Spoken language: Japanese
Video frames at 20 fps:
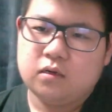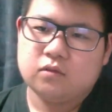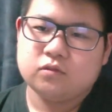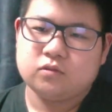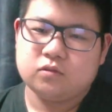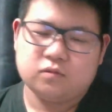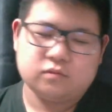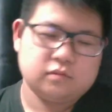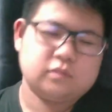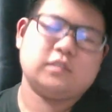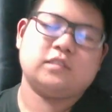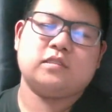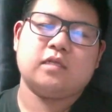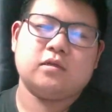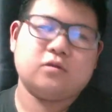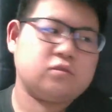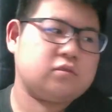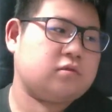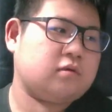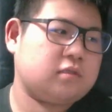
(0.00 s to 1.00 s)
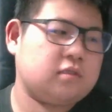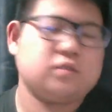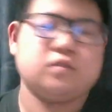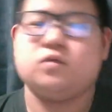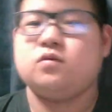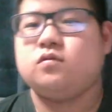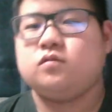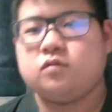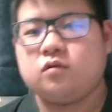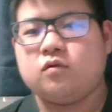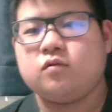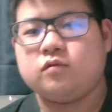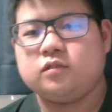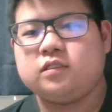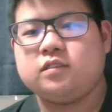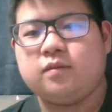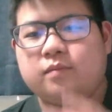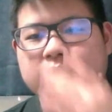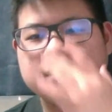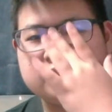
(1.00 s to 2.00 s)
その知ってるって言われたらそれを
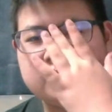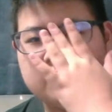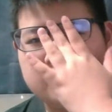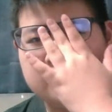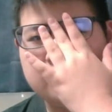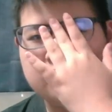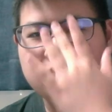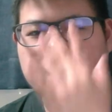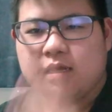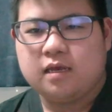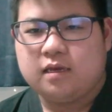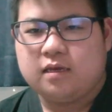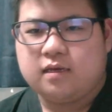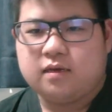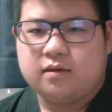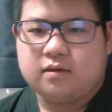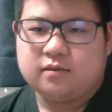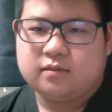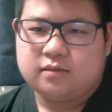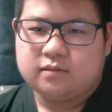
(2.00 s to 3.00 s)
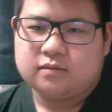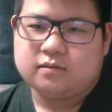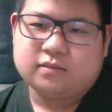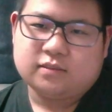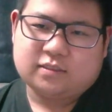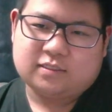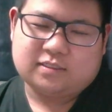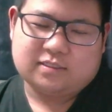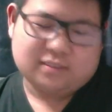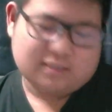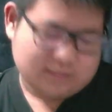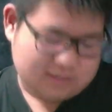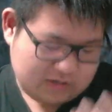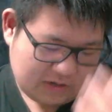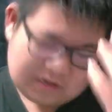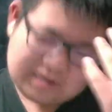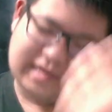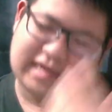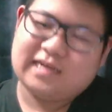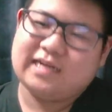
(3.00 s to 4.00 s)
知ってますね。すっ
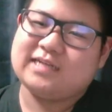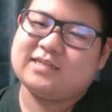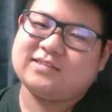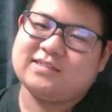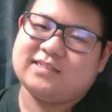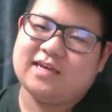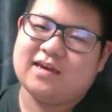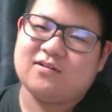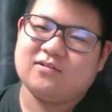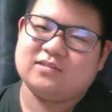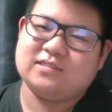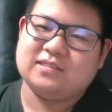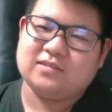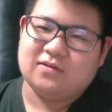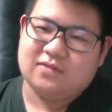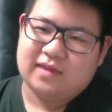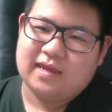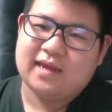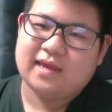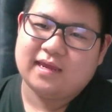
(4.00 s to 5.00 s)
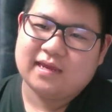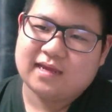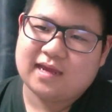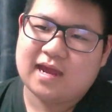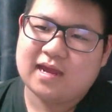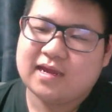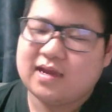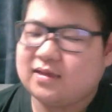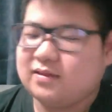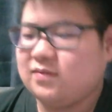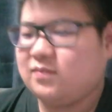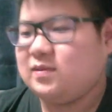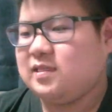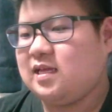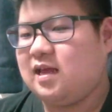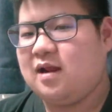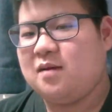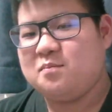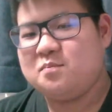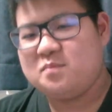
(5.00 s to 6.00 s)
ごいヘリクツ野郎っすよね。考えてみ
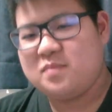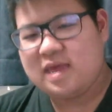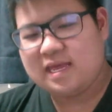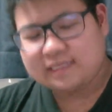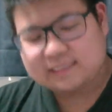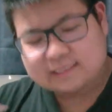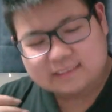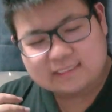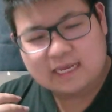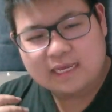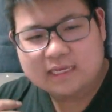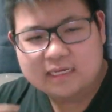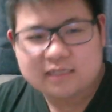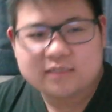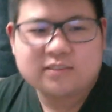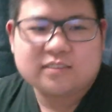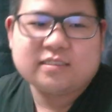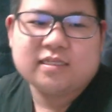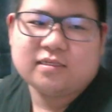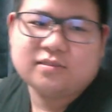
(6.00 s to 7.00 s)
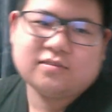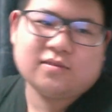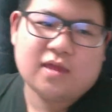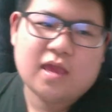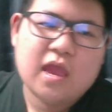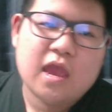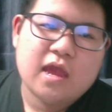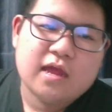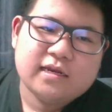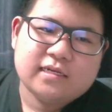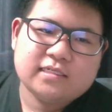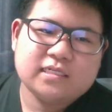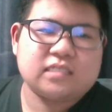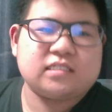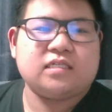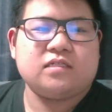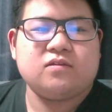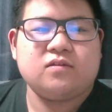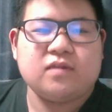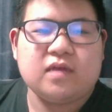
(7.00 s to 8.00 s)
たら。めっちゃヘリクツですね。りさ
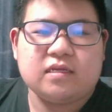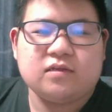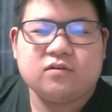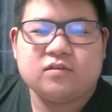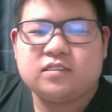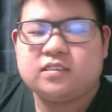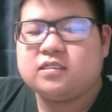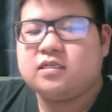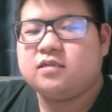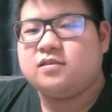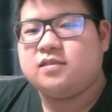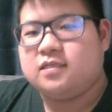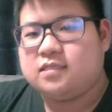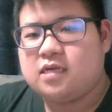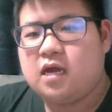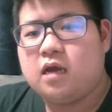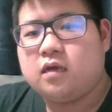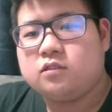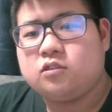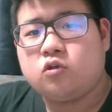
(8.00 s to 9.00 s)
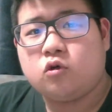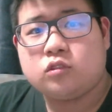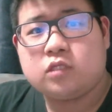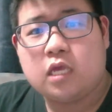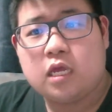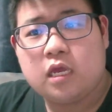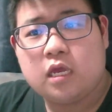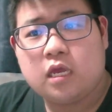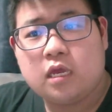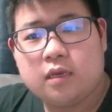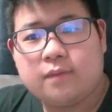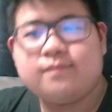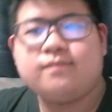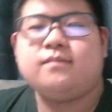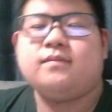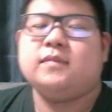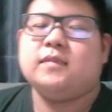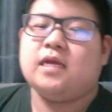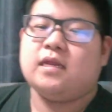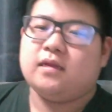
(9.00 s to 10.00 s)
ちゃんの何を知ってるんですか女性
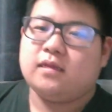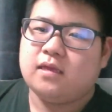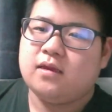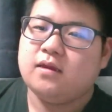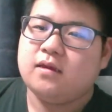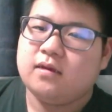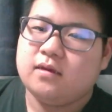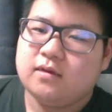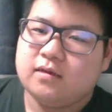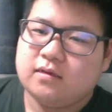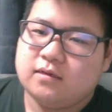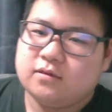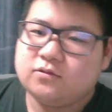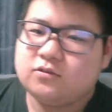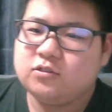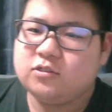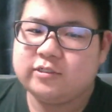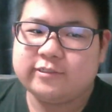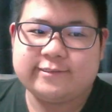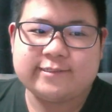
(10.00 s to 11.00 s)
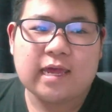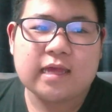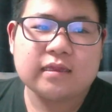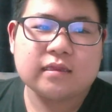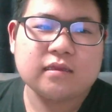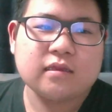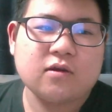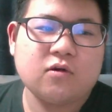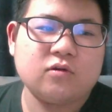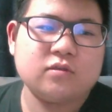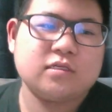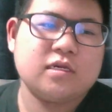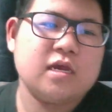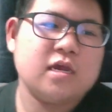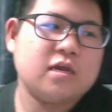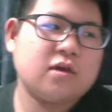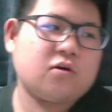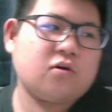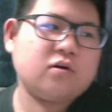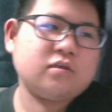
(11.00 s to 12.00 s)
みたいなね。うざってこいつ、
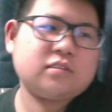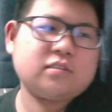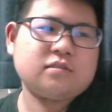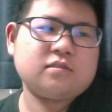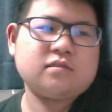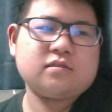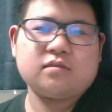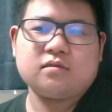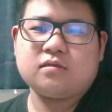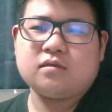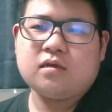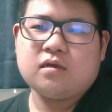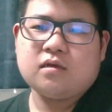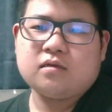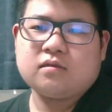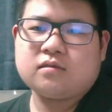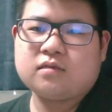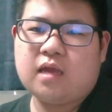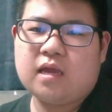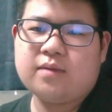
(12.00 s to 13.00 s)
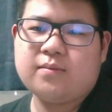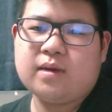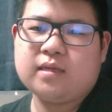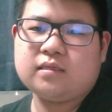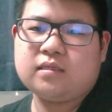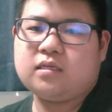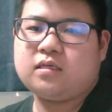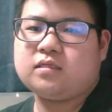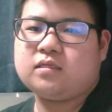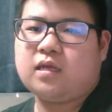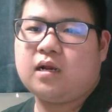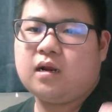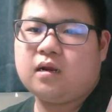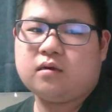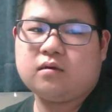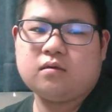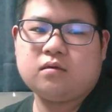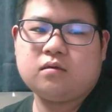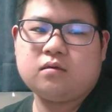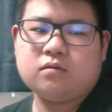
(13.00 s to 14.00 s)
こいつ、怠慢できたら、
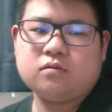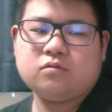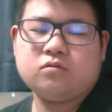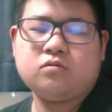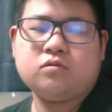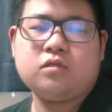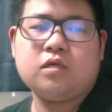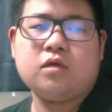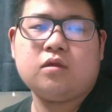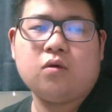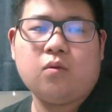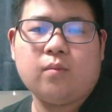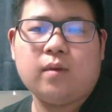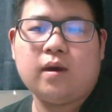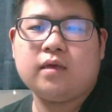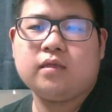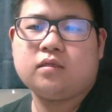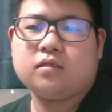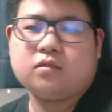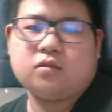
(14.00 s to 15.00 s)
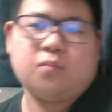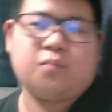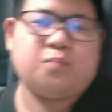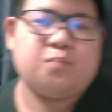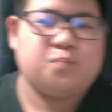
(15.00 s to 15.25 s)
うぜえなお前って言って、